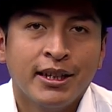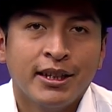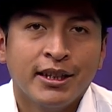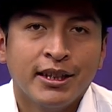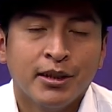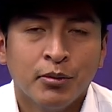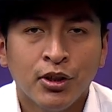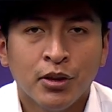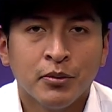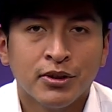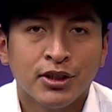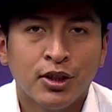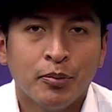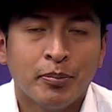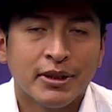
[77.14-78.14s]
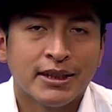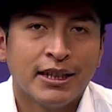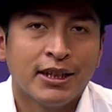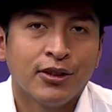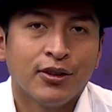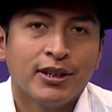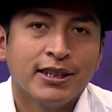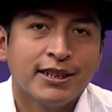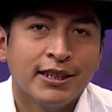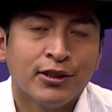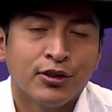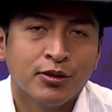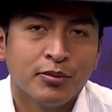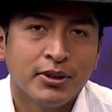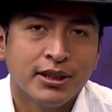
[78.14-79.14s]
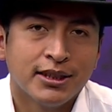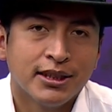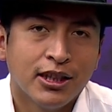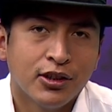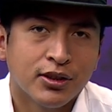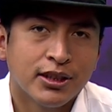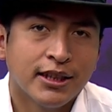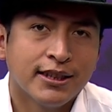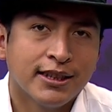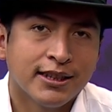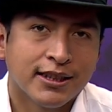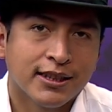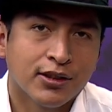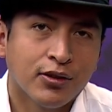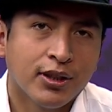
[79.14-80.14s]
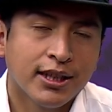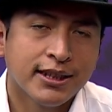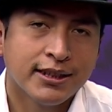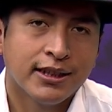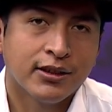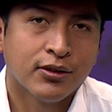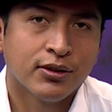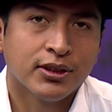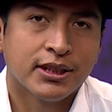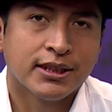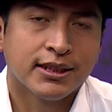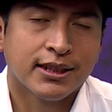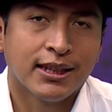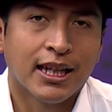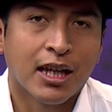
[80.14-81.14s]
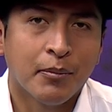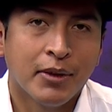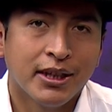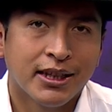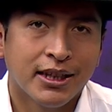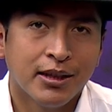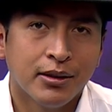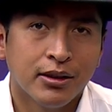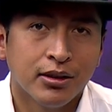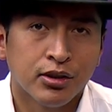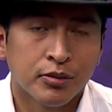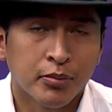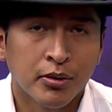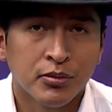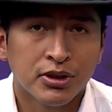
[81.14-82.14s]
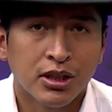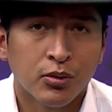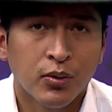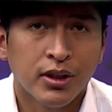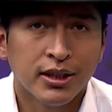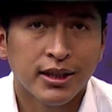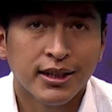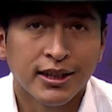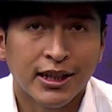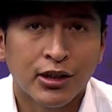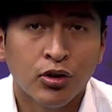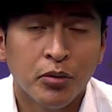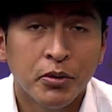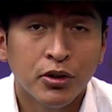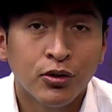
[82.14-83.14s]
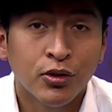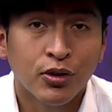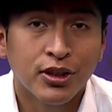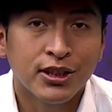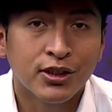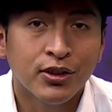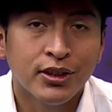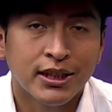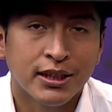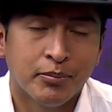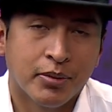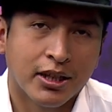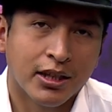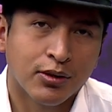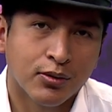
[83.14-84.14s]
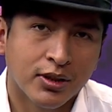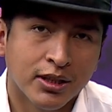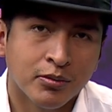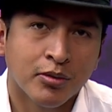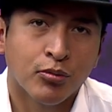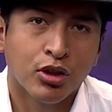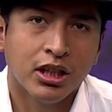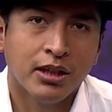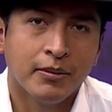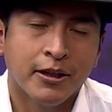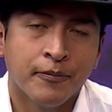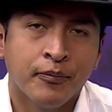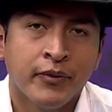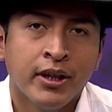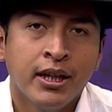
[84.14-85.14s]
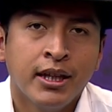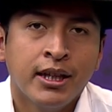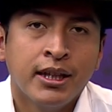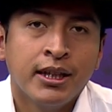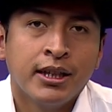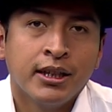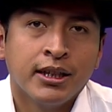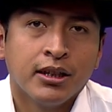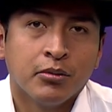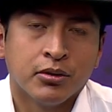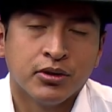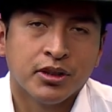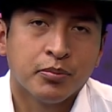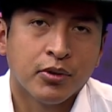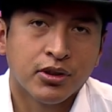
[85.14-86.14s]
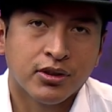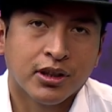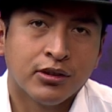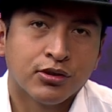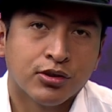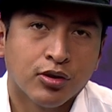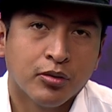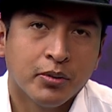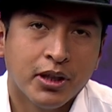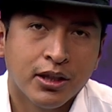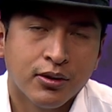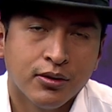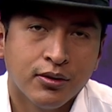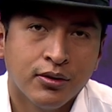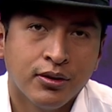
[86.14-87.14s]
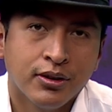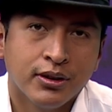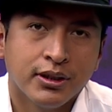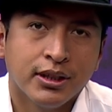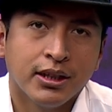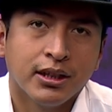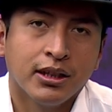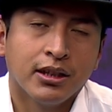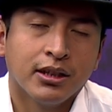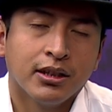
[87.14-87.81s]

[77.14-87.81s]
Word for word: y bueno, hemos ido pasando a distintos ministerios, distintos actores, entonces claramente nos podemos dar cuenta de que no ha habido un horizonte para el turismo en Bolivia. Y bueno, es por eso que nuestro gobierno de